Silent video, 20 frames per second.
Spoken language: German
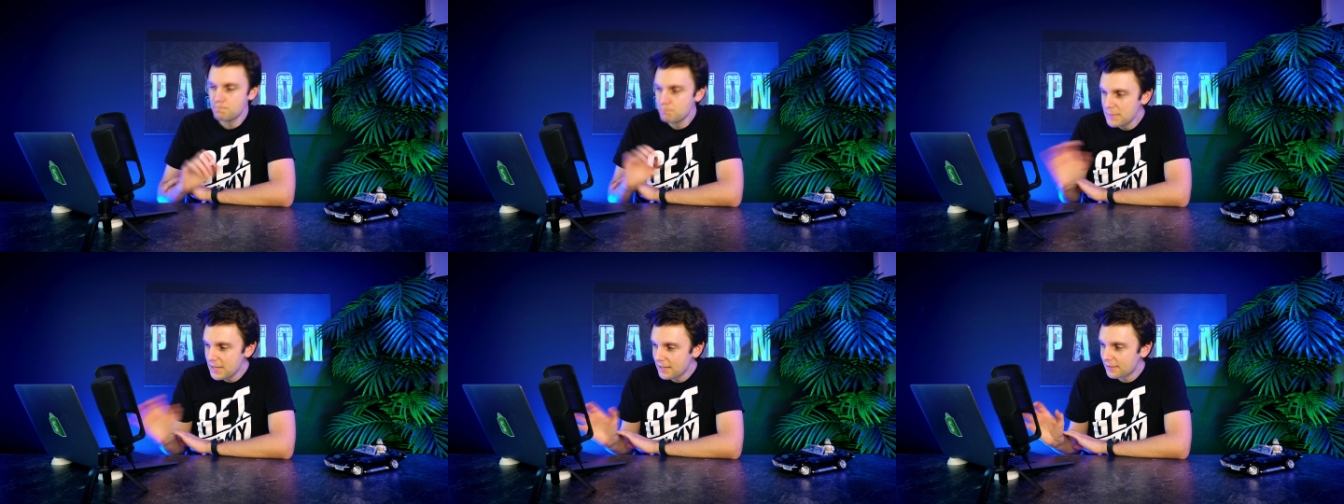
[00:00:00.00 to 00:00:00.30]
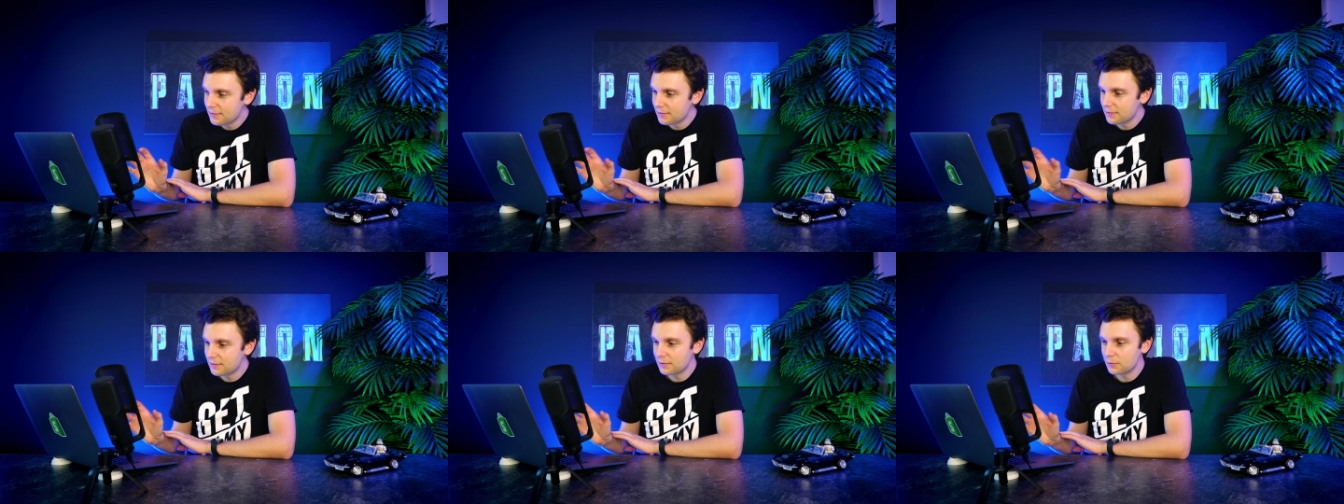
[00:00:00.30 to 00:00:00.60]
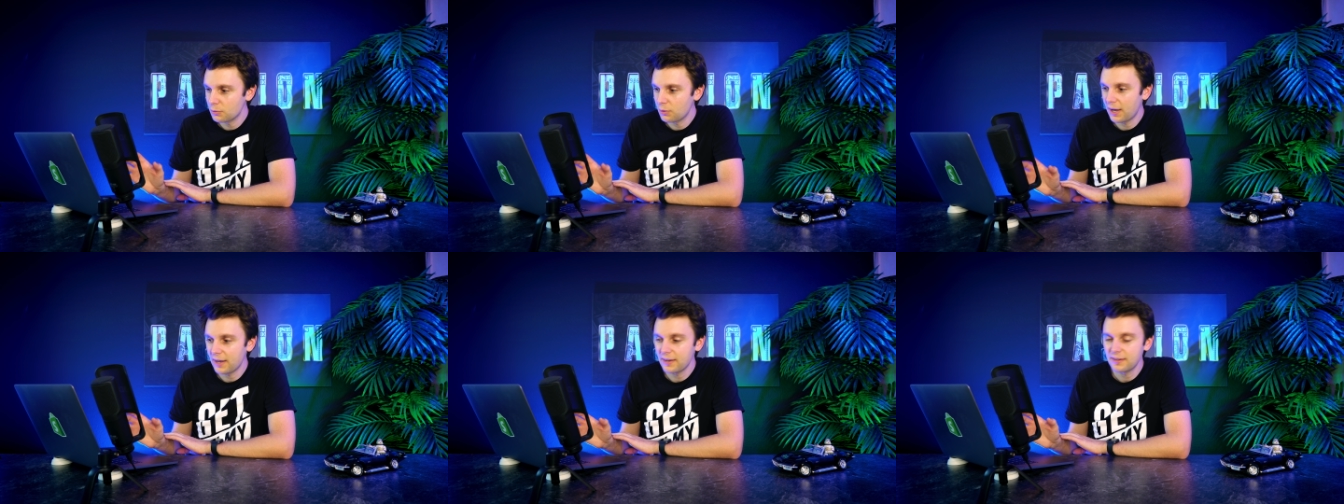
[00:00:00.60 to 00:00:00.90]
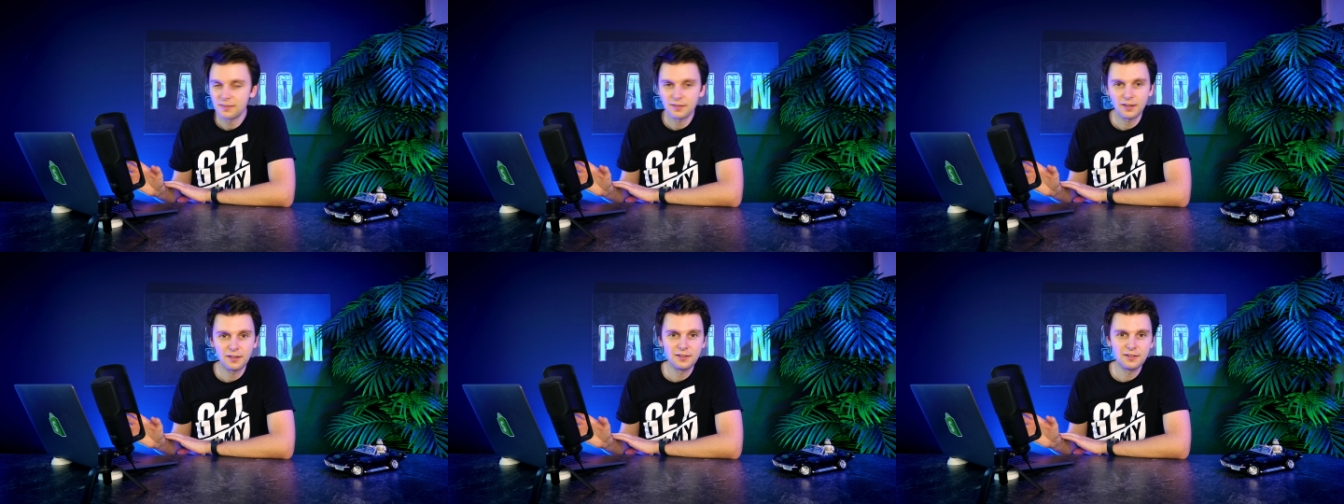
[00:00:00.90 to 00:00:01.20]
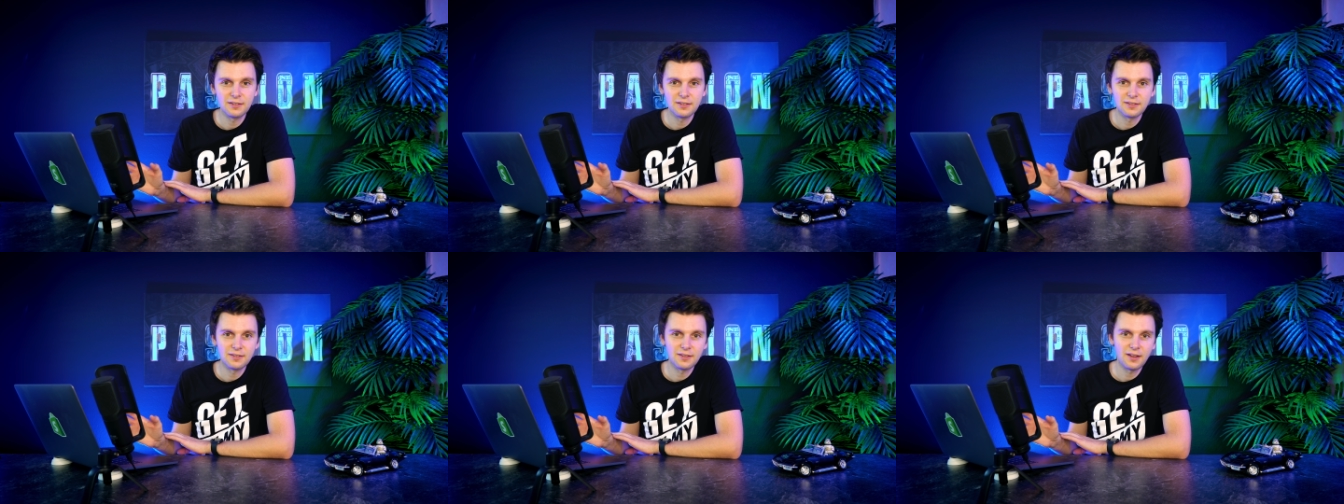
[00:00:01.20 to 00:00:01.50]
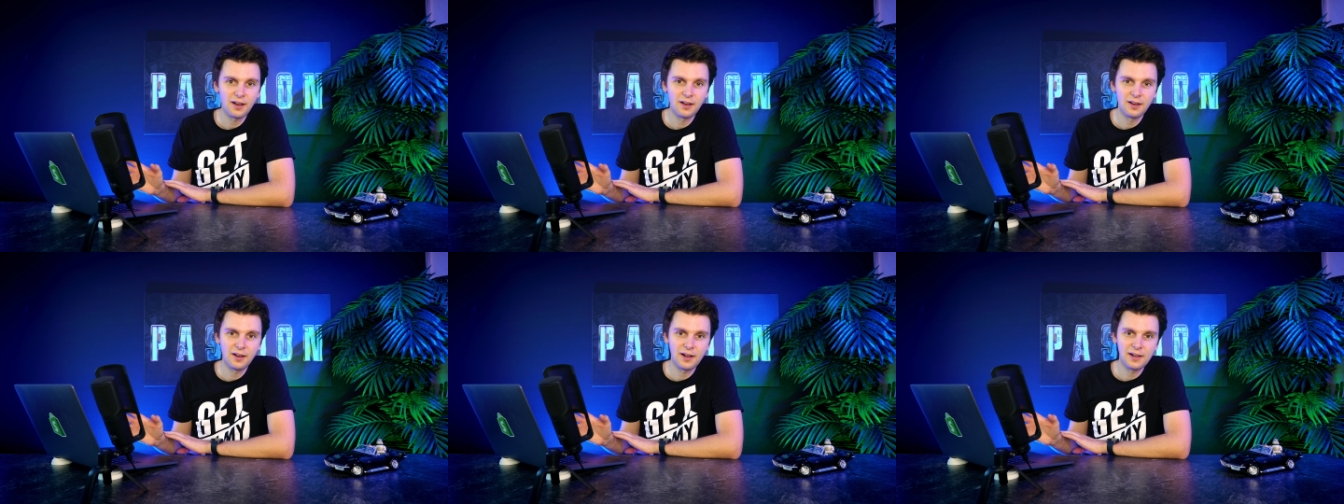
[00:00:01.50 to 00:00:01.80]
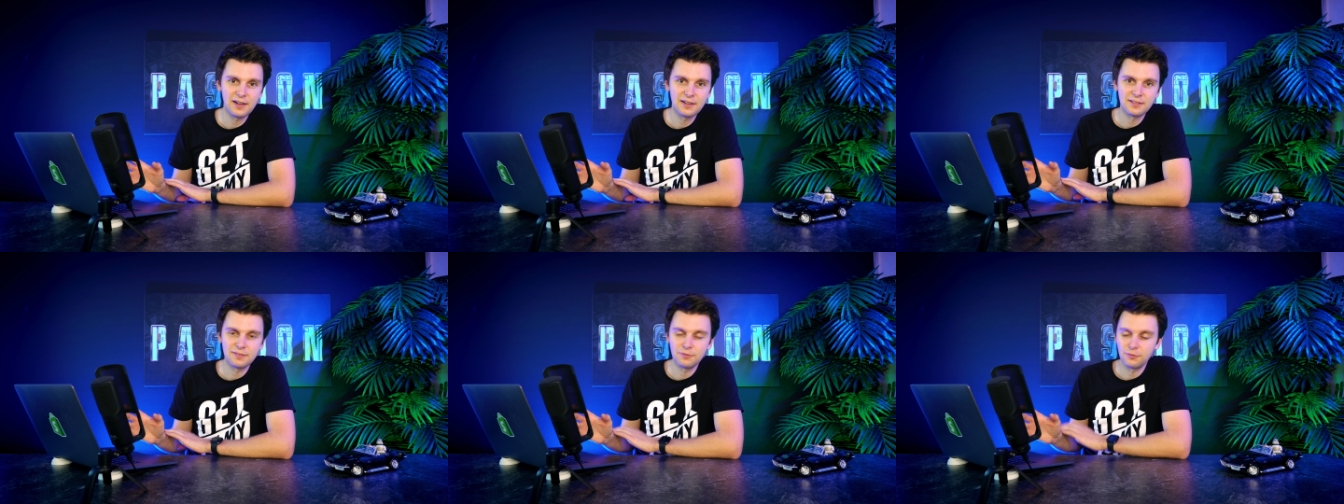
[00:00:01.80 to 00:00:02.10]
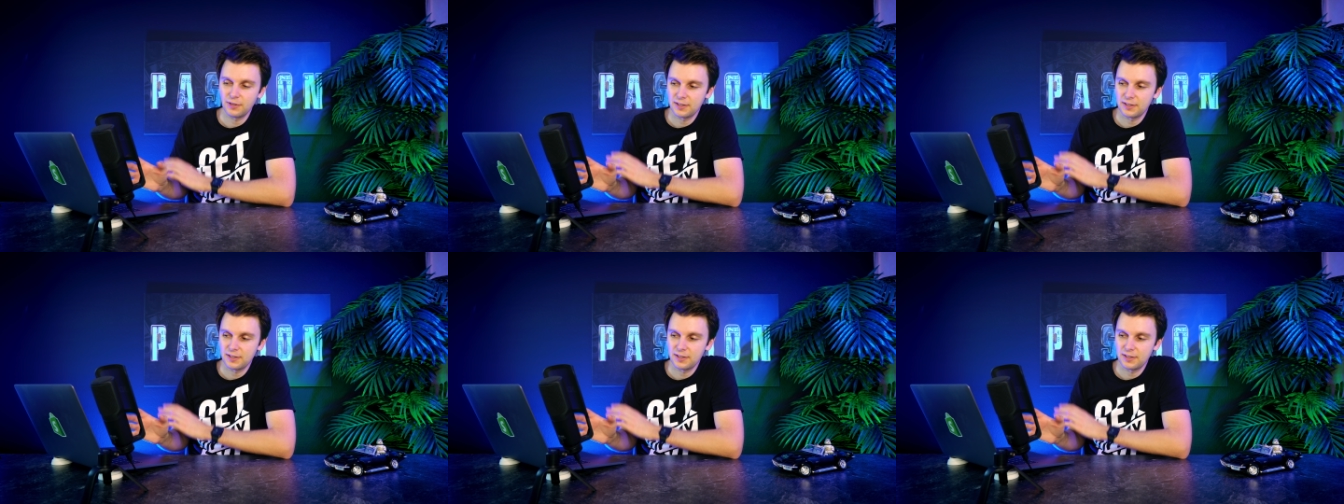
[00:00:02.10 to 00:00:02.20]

mir ist es zu heiß an diesen Sachen halt,